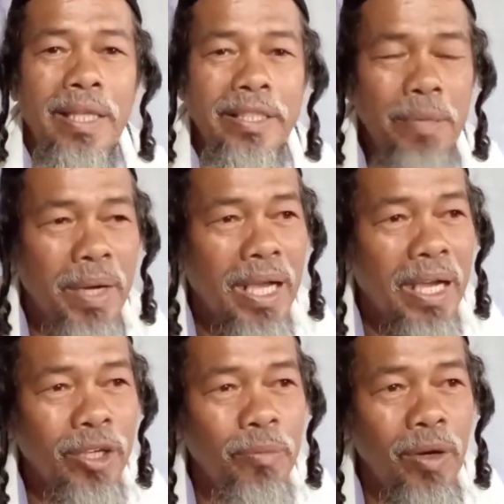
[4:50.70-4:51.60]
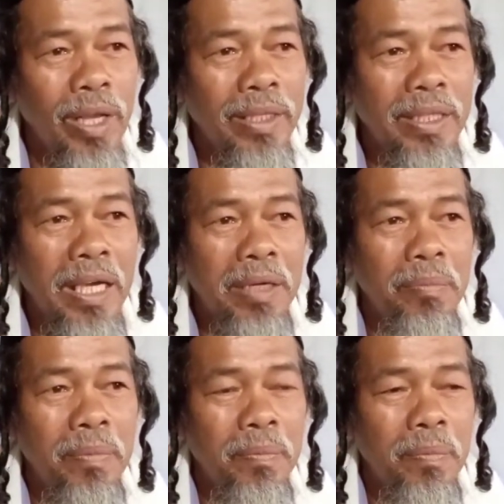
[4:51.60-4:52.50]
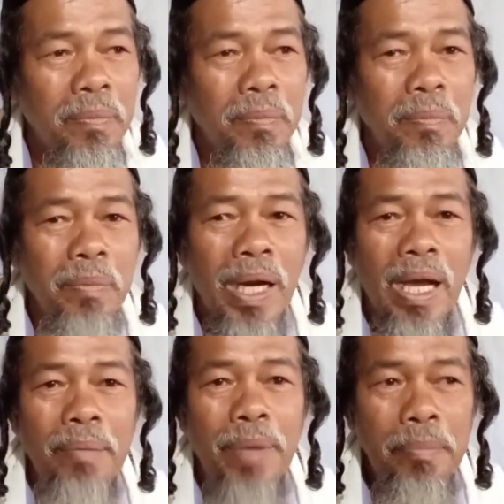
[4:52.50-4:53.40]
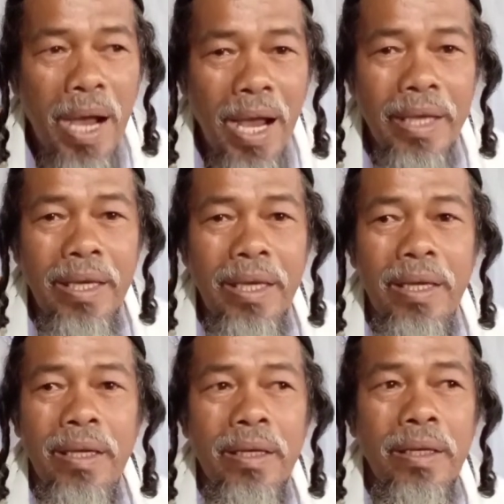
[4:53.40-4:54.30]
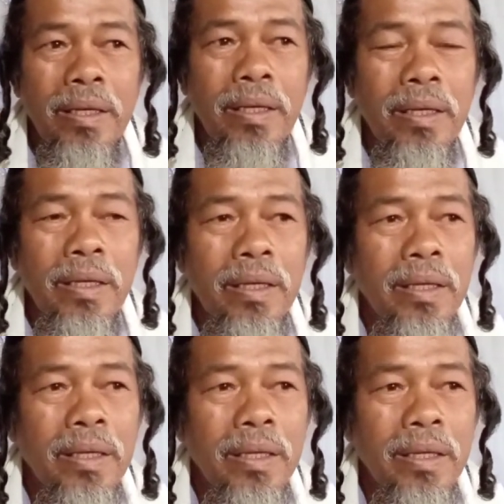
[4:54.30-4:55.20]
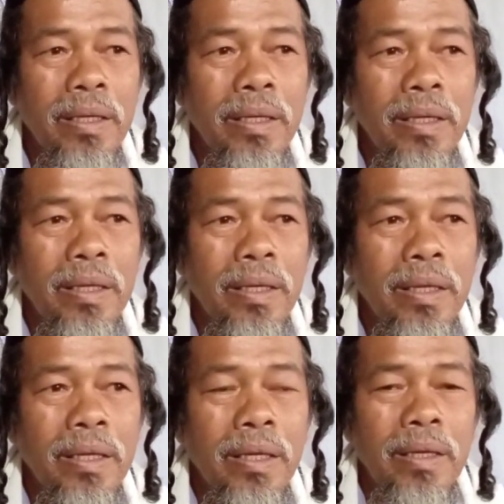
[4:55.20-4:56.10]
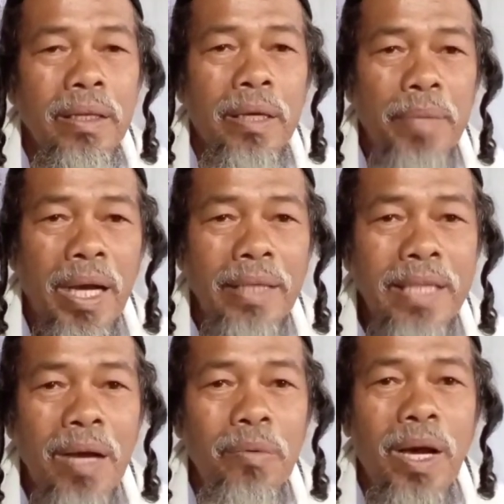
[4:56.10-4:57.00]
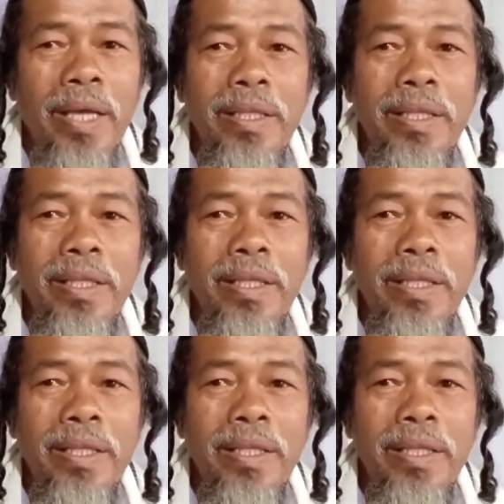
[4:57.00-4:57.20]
hindi siya mag-accumulate ng mga babae. Mga asawa. Ng mga asawa.